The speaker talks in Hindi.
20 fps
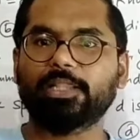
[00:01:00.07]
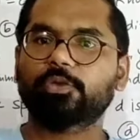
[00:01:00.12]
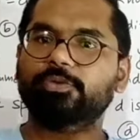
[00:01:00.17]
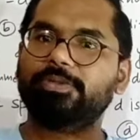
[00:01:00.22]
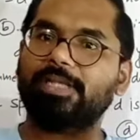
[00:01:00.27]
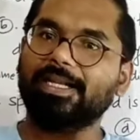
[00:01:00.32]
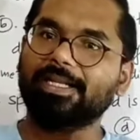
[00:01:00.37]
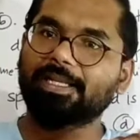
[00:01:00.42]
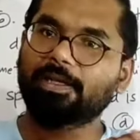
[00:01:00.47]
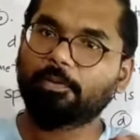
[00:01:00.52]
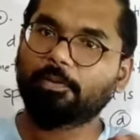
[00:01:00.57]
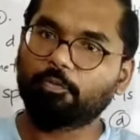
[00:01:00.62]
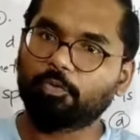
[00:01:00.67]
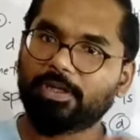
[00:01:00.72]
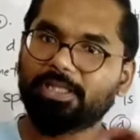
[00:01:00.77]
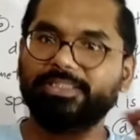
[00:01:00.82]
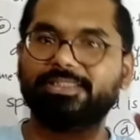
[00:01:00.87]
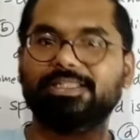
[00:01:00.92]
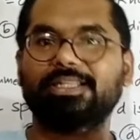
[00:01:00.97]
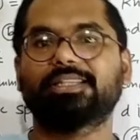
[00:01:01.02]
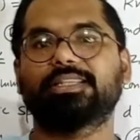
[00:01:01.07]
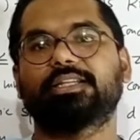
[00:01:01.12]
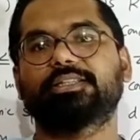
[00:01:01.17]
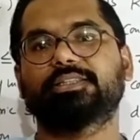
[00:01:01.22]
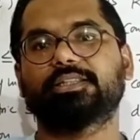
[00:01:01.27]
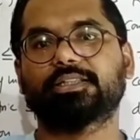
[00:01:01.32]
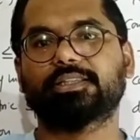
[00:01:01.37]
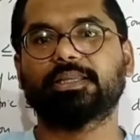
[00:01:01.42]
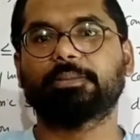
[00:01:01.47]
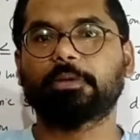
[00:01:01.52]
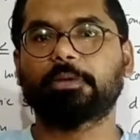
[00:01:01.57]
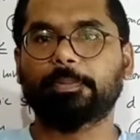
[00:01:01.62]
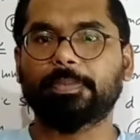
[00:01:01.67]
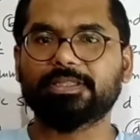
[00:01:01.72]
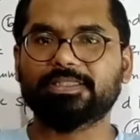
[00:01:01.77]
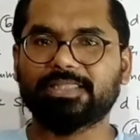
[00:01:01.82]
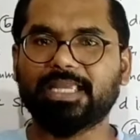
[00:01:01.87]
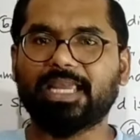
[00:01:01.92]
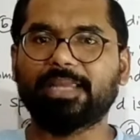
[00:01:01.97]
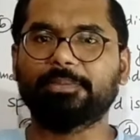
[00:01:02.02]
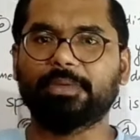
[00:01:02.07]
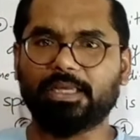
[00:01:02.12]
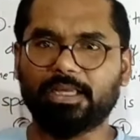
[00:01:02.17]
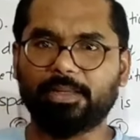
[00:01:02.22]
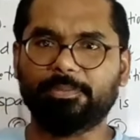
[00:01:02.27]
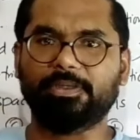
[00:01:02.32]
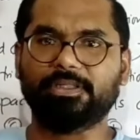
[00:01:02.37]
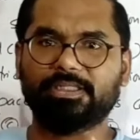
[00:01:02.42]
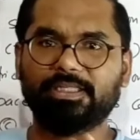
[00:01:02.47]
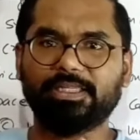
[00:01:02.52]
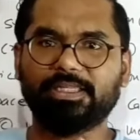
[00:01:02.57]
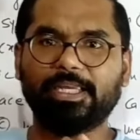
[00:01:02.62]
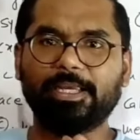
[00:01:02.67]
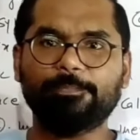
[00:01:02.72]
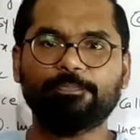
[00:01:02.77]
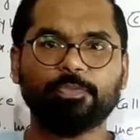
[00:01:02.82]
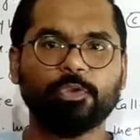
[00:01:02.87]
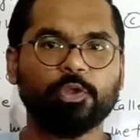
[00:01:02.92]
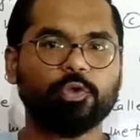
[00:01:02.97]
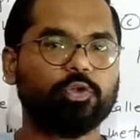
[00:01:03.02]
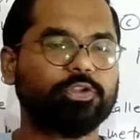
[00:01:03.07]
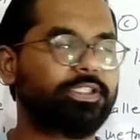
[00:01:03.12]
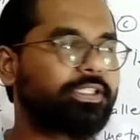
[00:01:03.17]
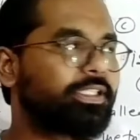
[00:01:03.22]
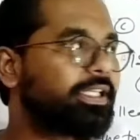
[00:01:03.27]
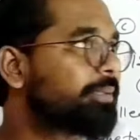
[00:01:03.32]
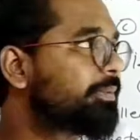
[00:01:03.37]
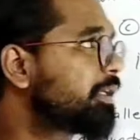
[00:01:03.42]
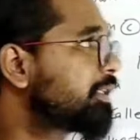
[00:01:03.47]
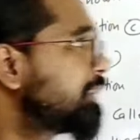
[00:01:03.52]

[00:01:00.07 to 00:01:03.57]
रहा है तो जाके आप लेक्चर देख सकते हैं आपके पास टाइम है अभी ठीक है तो चलिए